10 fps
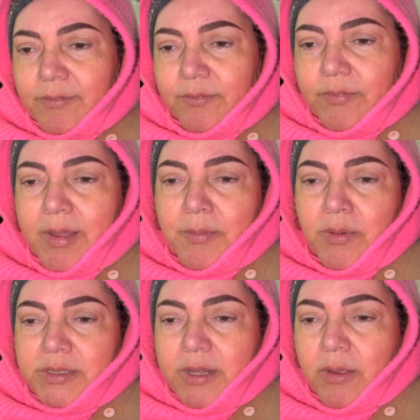vai
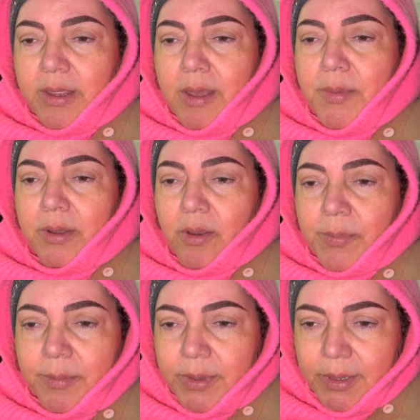mostrar o que é melhor
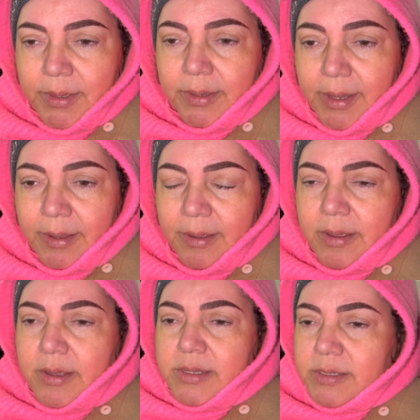para mim, né?
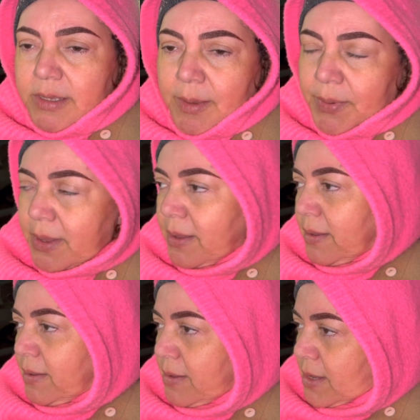Uhum. Se é
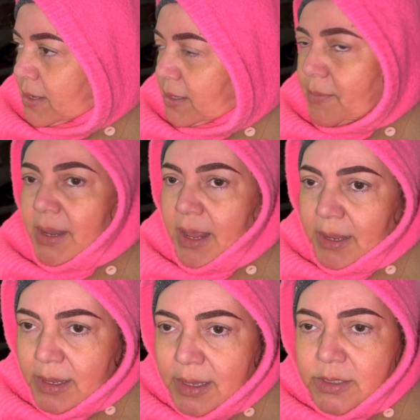para trabalhar
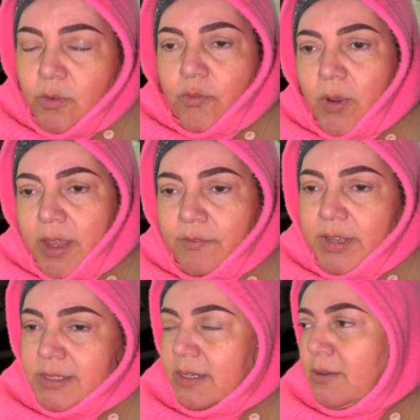aqui, se não for aqui
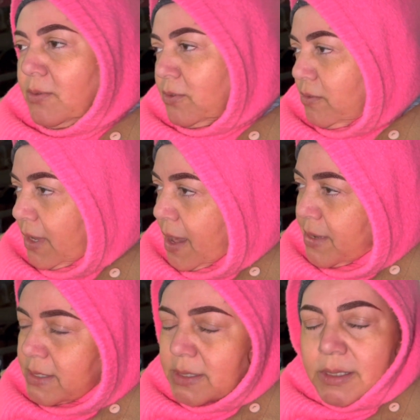vai ser no outro lugar,
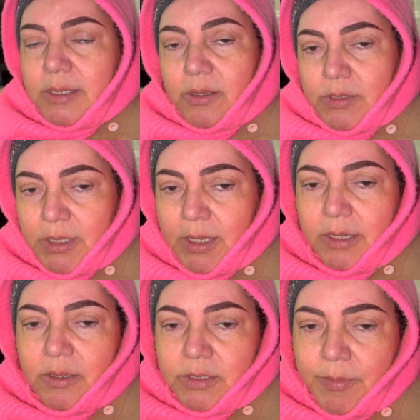mas eu sei que
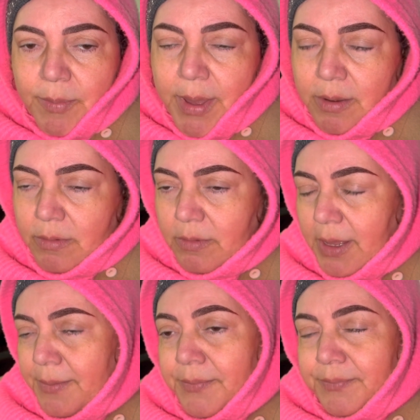Deus está preparando um
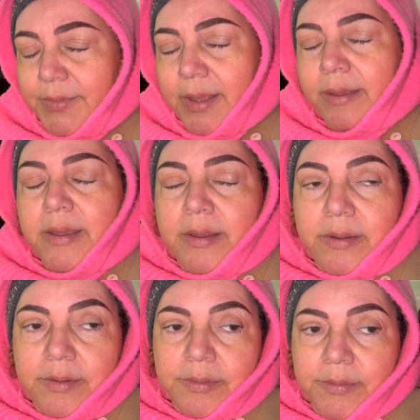lugar, né? Quando você
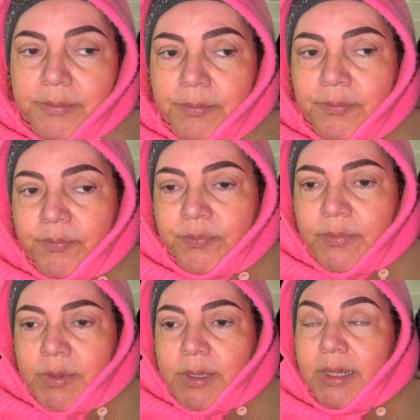fala aqui é o quê? É
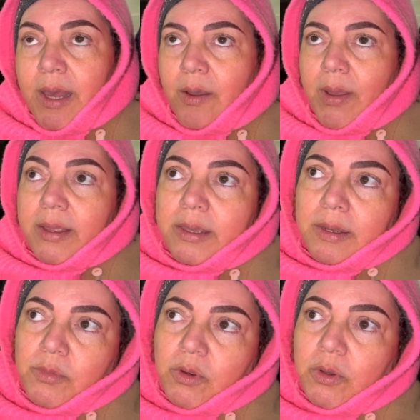Portugal ou Não, shopping? aqui,
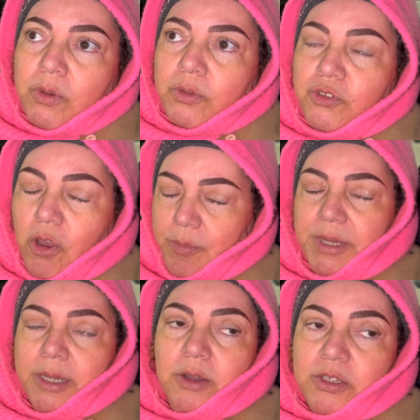amor, no shopping,
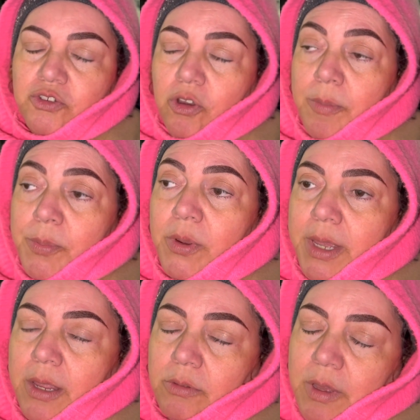entendeu? Nesse shopping. Por
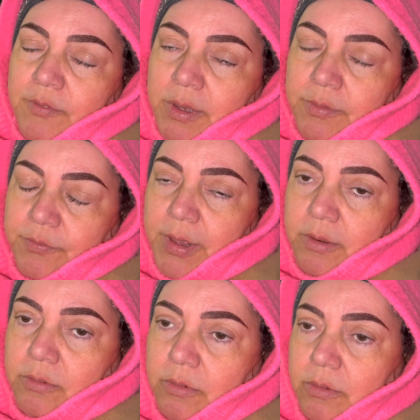quê? Que eu tava
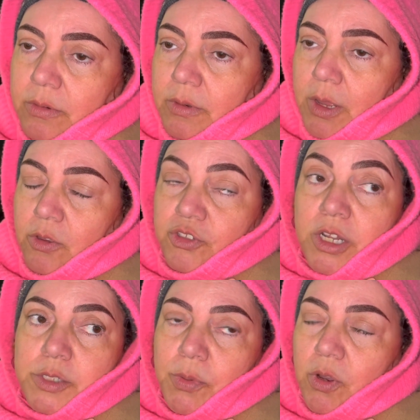falando o negócio de
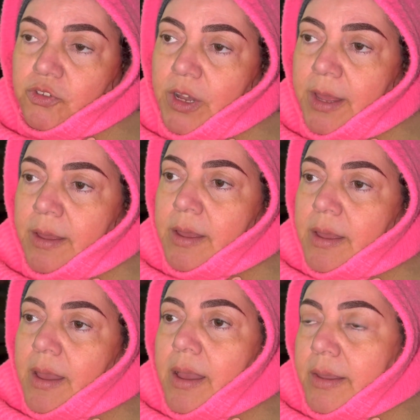transporte, né?
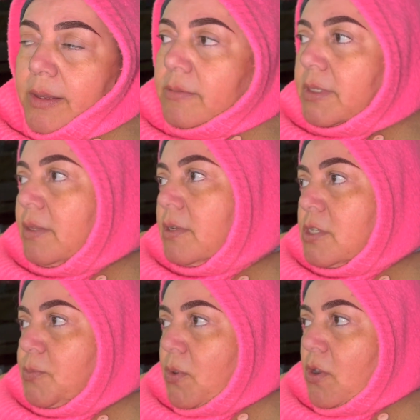Uhum. Aqui não tem
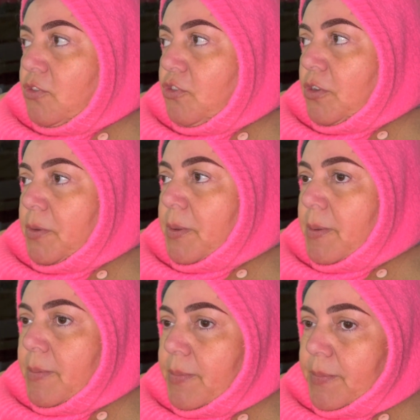transporte,
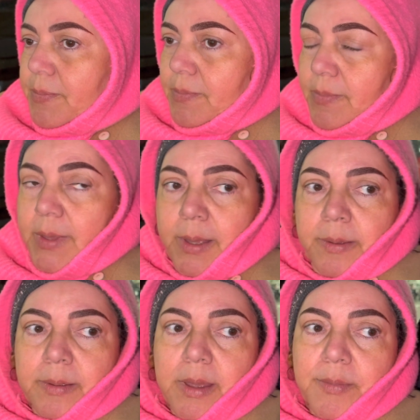né?
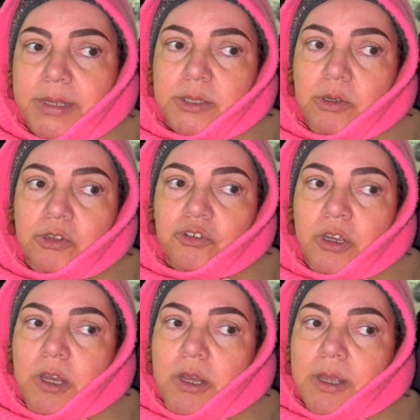É mais longe.
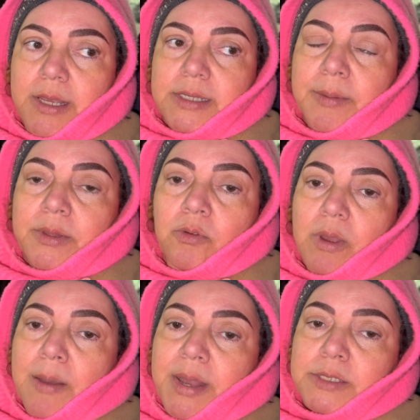Quem sabe que tem um
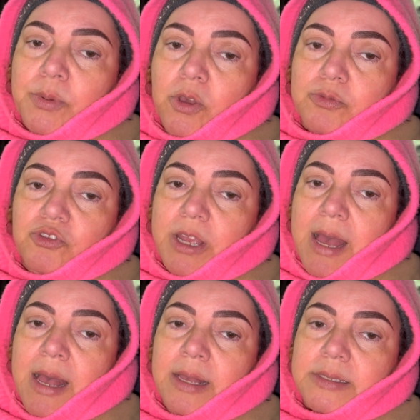lugar mais próximo de
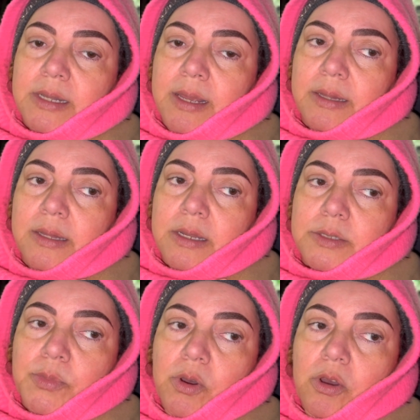casa, né? Que tem
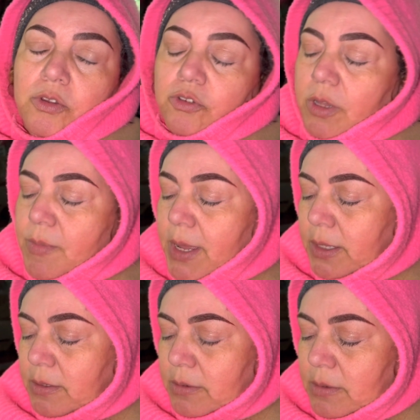transporte, tem
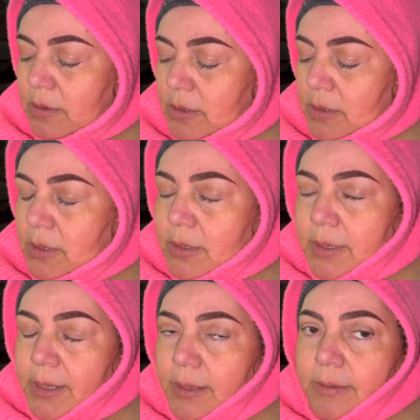metro. Uhum.
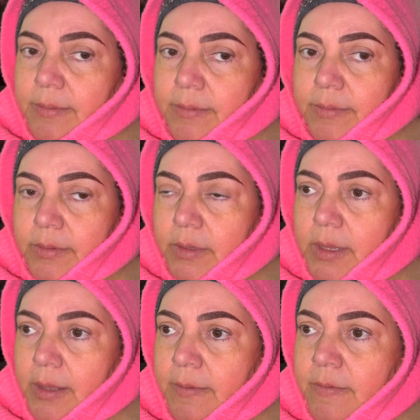É, em né? nome de
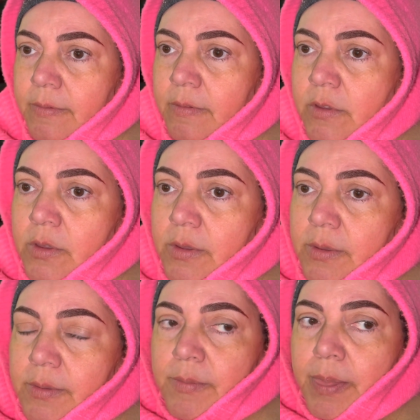Jesus. Né? Mas
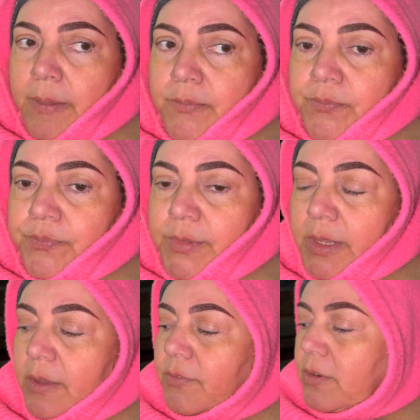bora desistir não, né? É,
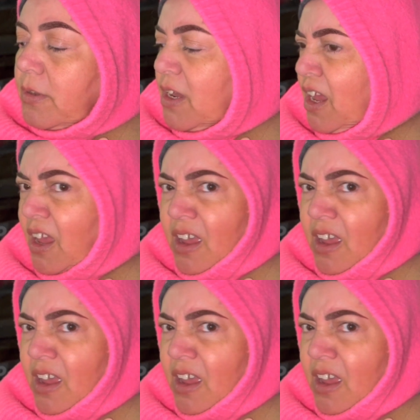né, Nem, né?